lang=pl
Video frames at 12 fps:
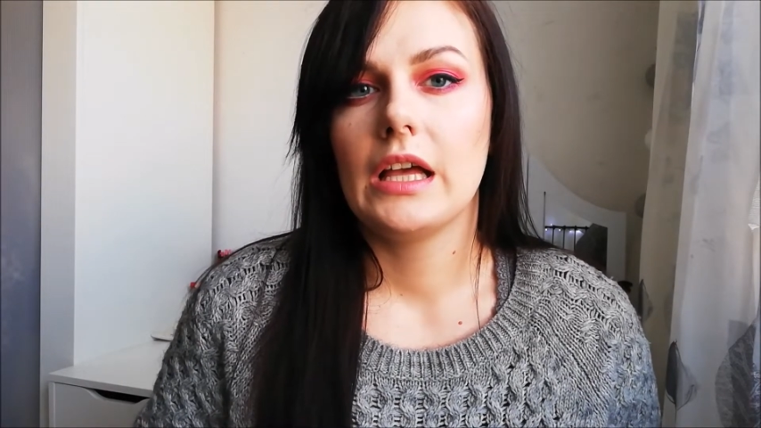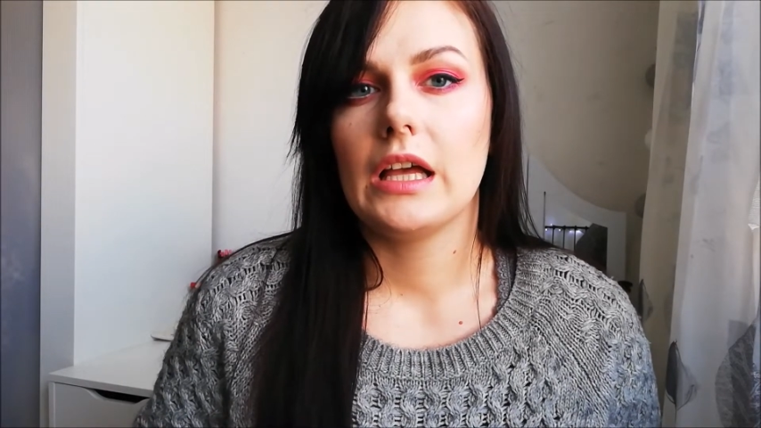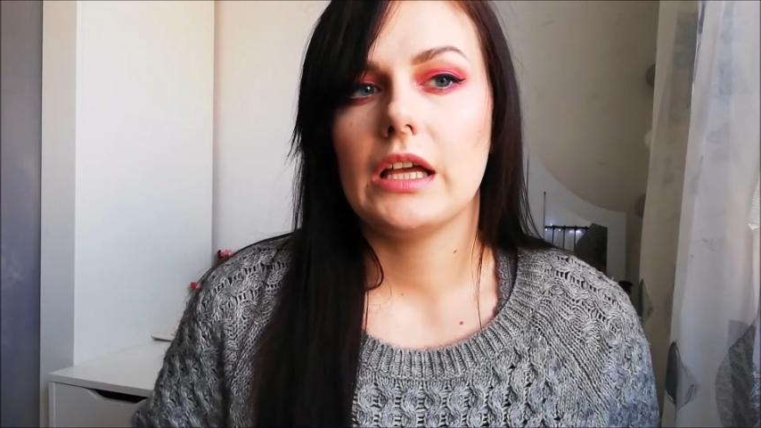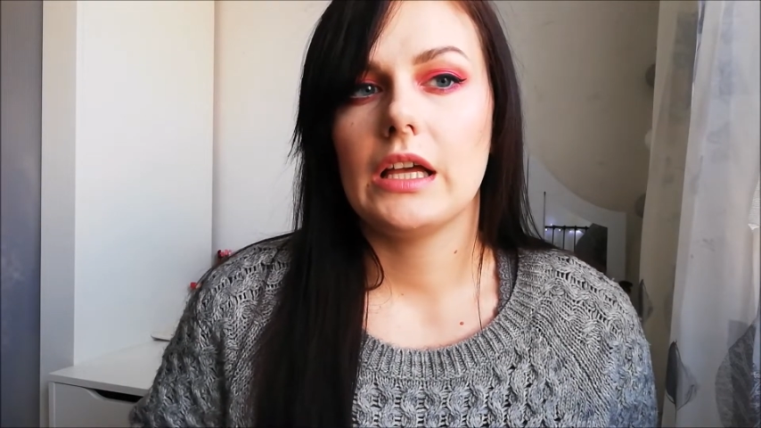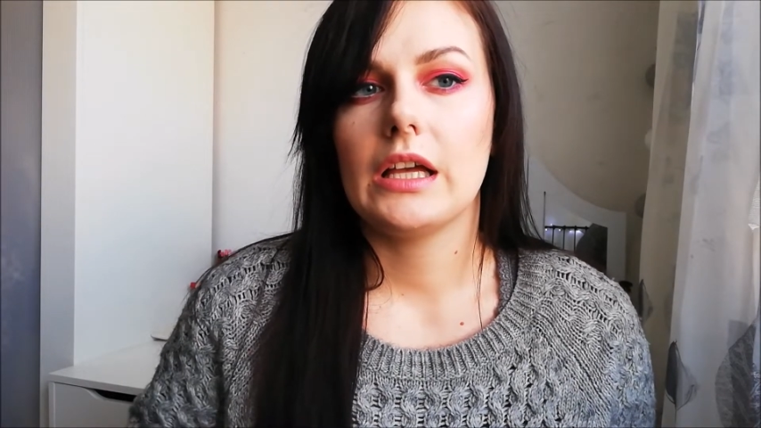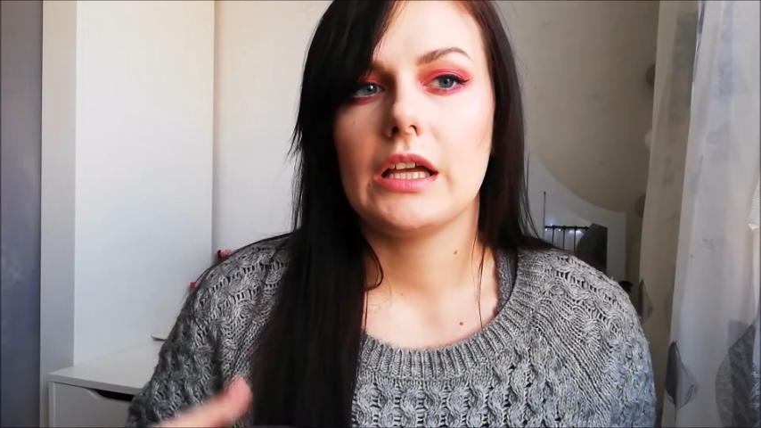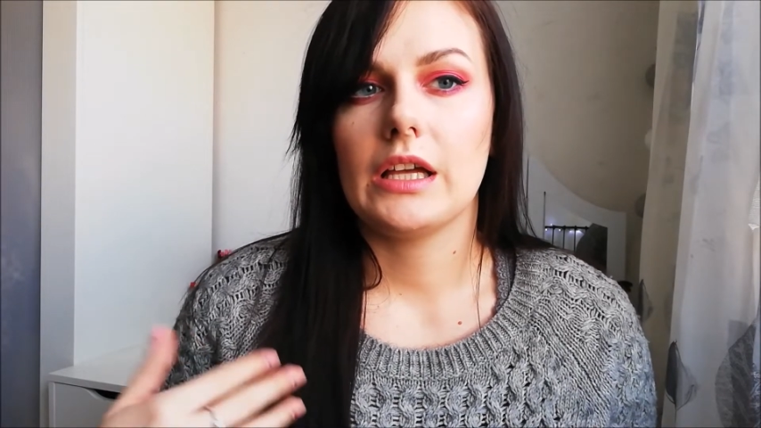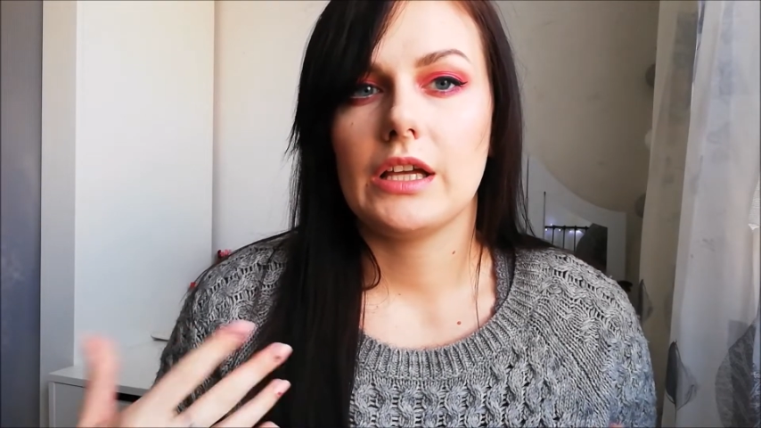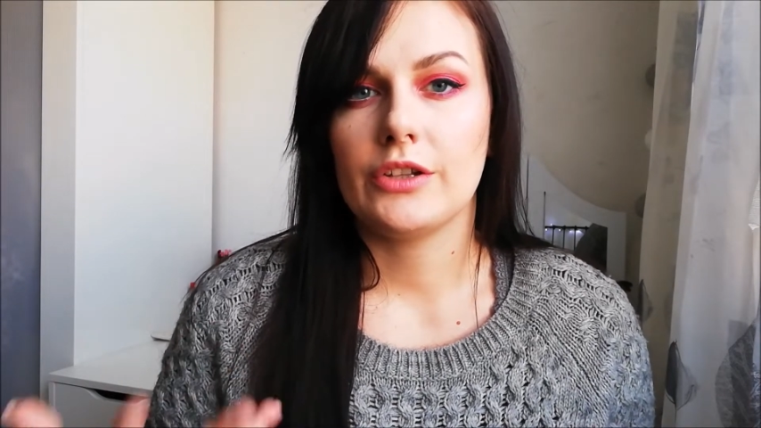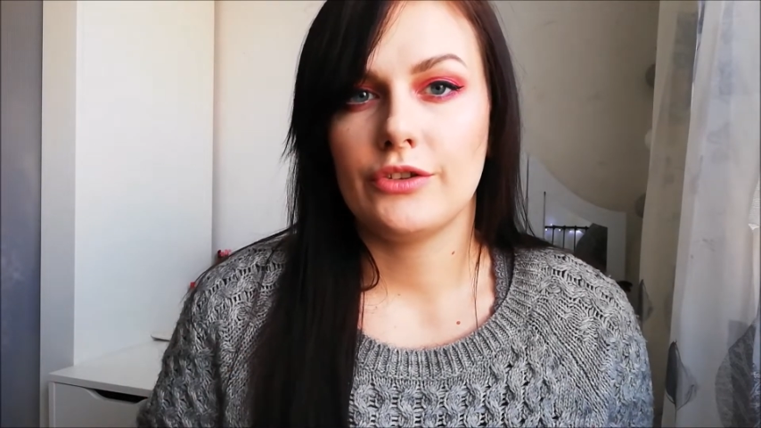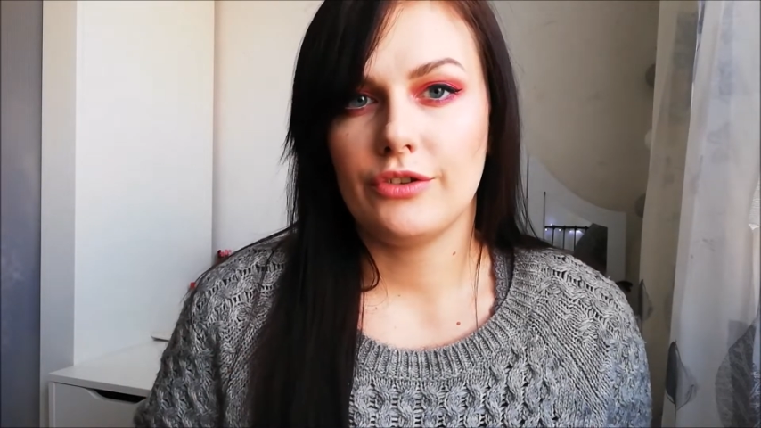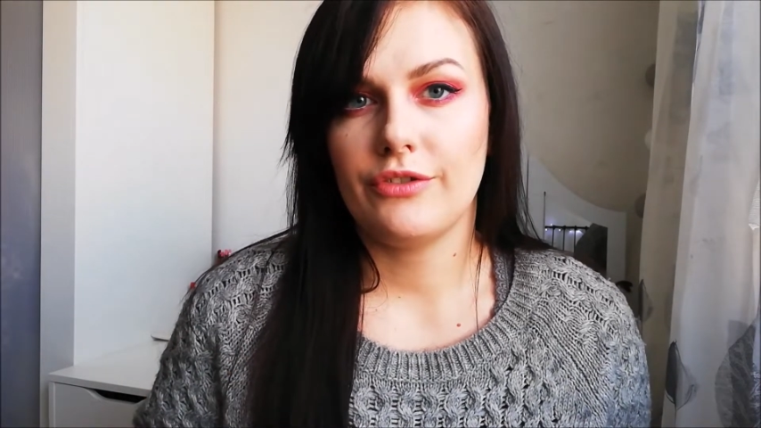
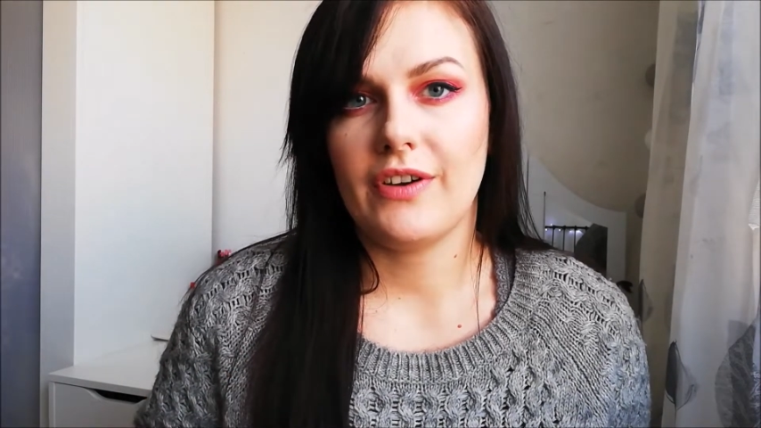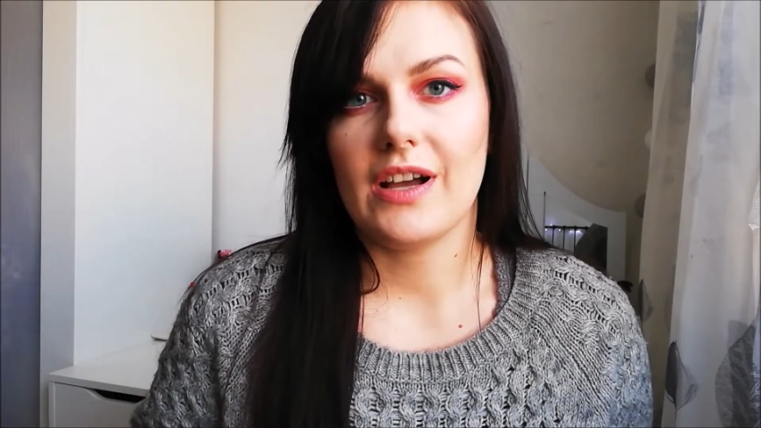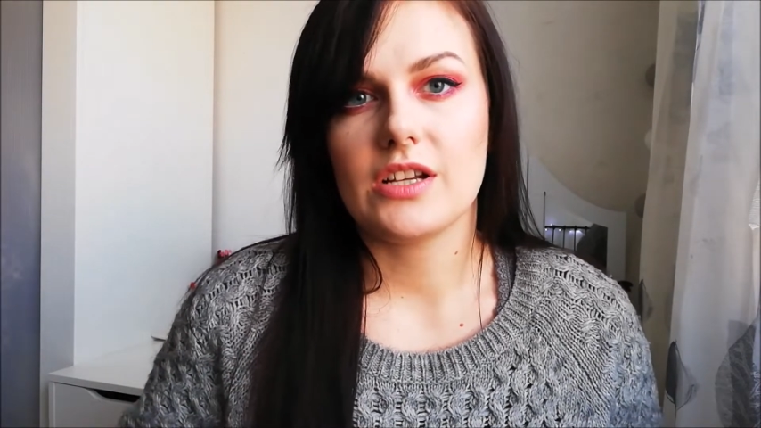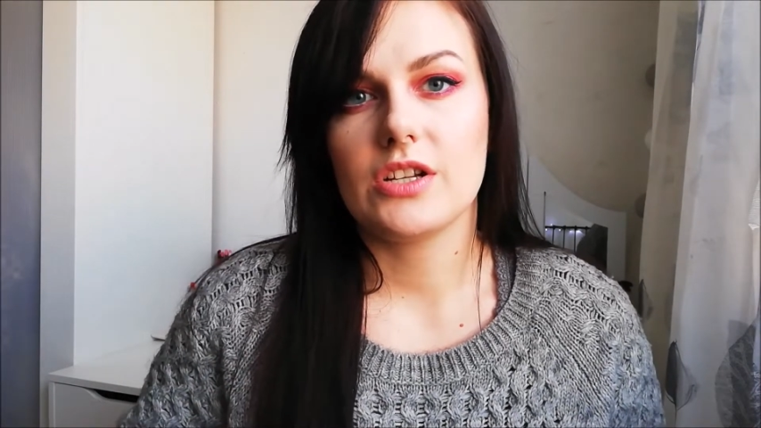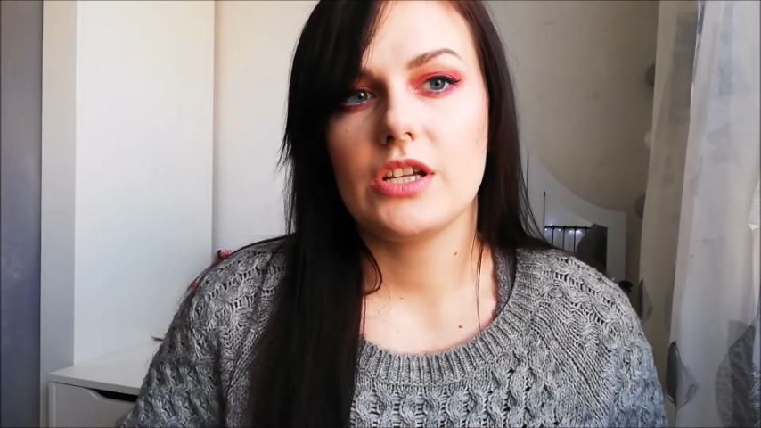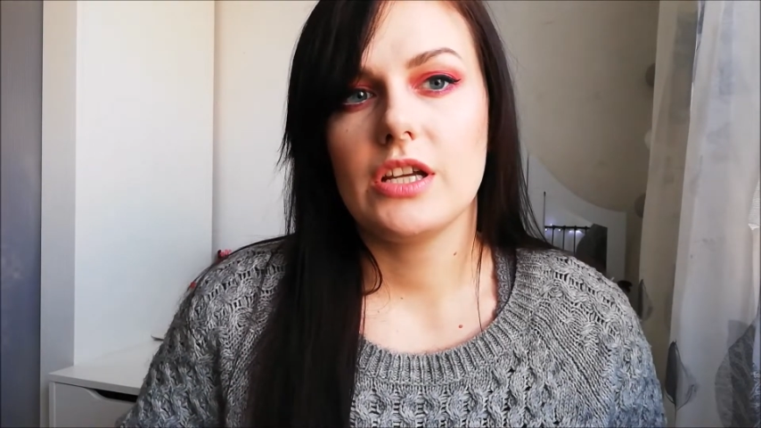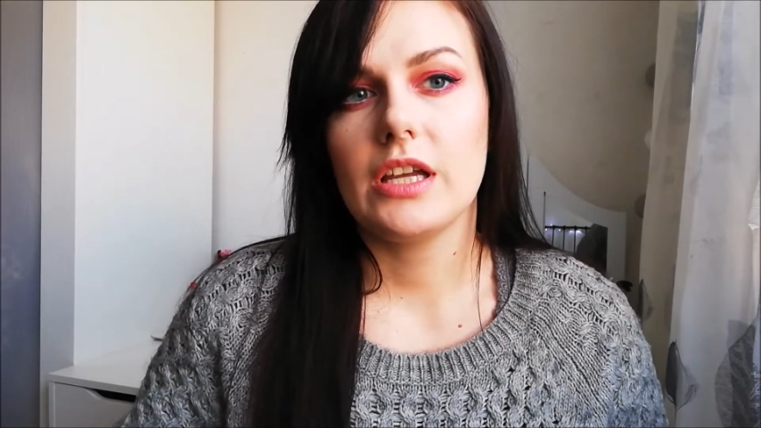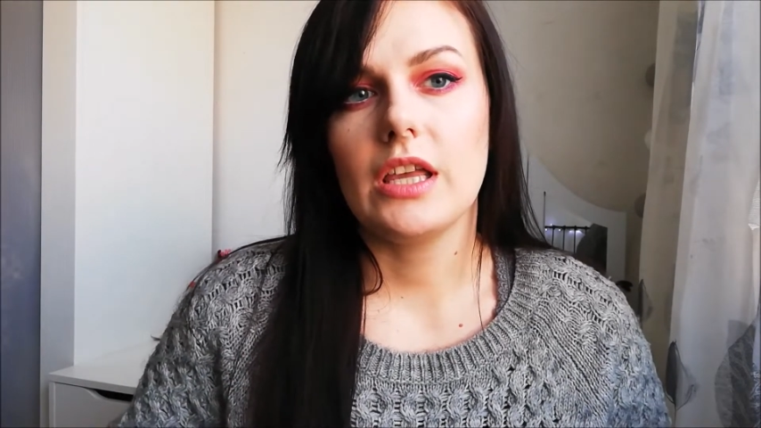e, do twarzy